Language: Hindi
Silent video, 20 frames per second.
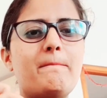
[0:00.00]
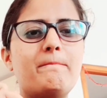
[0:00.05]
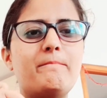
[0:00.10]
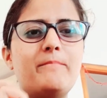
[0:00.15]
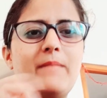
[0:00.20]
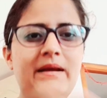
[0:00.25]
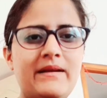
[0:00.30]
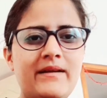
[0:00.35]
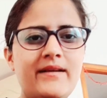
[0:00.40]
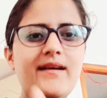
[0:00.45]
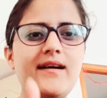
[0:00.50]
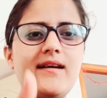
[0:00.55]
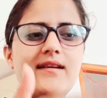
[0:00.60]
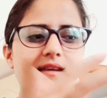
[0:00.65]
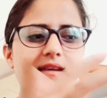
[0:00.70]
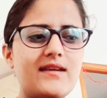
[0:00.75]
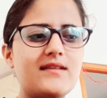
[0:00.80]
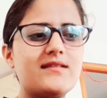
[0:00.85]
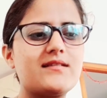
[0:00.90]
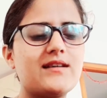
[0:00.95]
मैंने ना
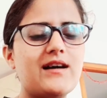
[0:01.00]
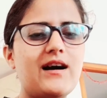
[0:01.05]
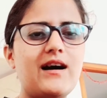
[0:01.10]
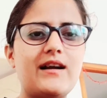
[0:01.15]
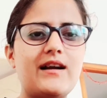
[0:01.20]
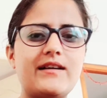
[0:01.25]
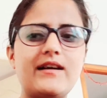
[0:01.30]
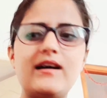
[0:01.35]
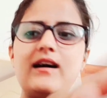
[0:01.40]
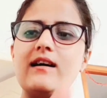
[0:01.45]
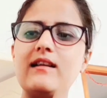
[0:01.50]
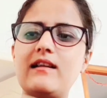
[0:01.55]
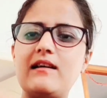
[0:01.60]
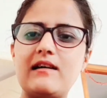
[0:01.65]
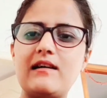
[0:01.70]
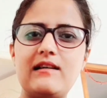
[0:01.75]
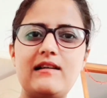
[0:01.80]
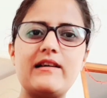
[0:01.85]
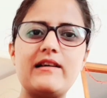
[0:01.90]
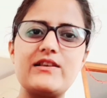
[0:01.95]
ये इसका आटा अलग
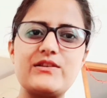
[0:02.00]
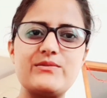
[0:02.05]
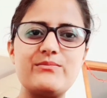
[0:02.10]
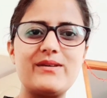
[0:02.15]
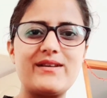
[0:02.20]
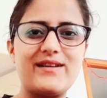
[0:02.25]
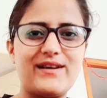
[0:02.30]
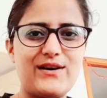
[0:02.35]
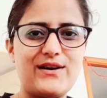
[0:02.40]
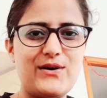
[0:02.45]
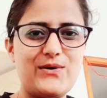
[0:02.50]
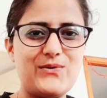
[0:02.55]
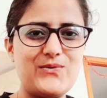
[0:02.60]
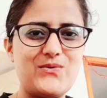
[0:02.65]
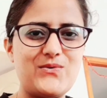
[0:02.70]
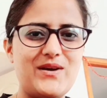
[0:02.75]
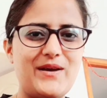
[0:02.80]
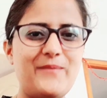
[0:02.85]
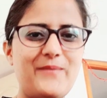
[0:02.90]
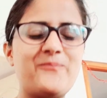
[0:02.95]
अलग इसमें रखा
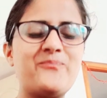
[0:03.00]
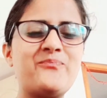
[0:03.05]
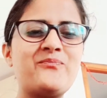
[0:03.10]
हुआ है